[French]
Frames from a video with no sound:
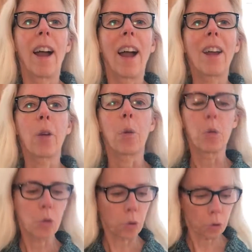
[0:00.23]
Alors
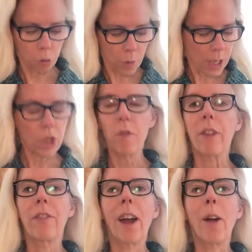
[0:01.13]
aujourd'hui, je vais
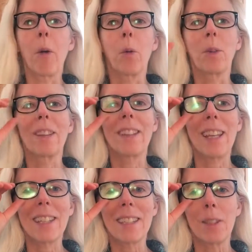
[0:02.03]
faire un
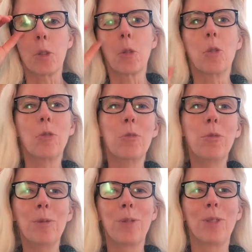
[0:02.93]
test de goût
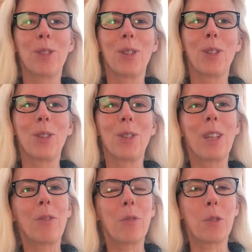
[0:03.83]

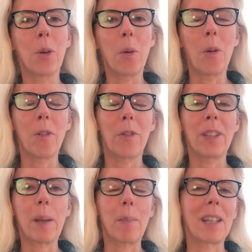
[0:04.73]
d'infusion
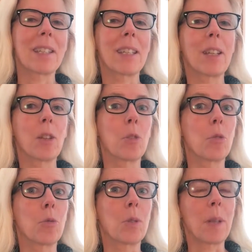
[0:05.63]
faite à partir
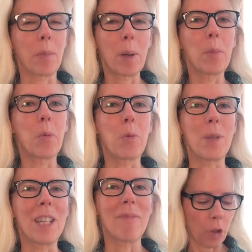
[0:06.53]
du sapin
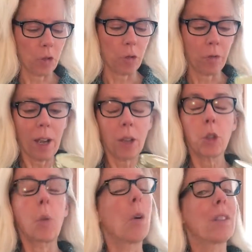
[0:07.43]
baumier. je vais faire
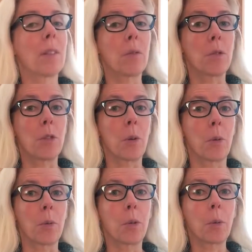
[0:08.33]
trois infusions.
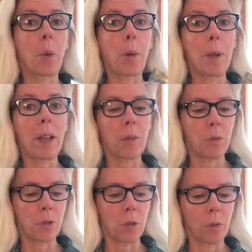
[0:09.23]
Une première
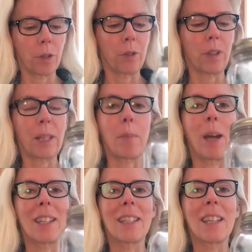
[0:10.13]
infusion va être faite à
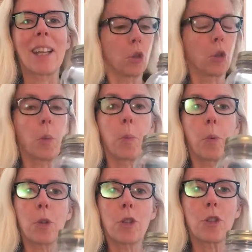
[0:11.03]
partir de
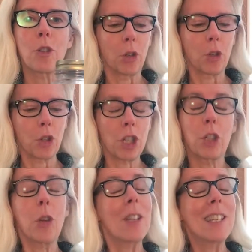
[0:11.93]
pousses que j'ai
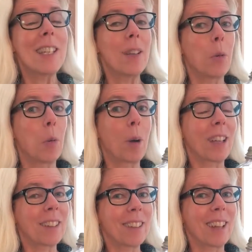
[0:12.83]
cueillies au
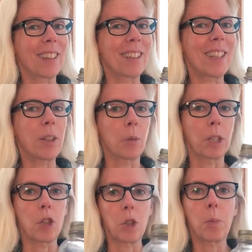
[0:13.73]
printemps dernier, donc
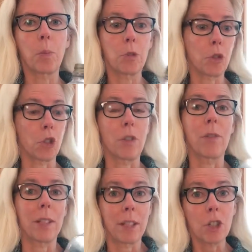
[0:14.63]
des jeunes pousses que j'ai
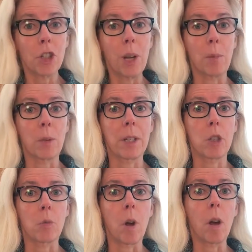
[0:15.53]
fait sécher dans mon
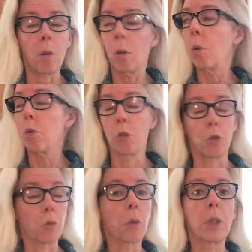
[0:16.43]
séchoir.
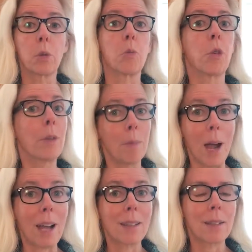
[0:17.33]
Aujourd'hui, on est au mois de
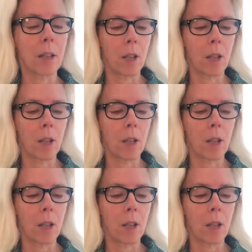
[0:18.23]
mars.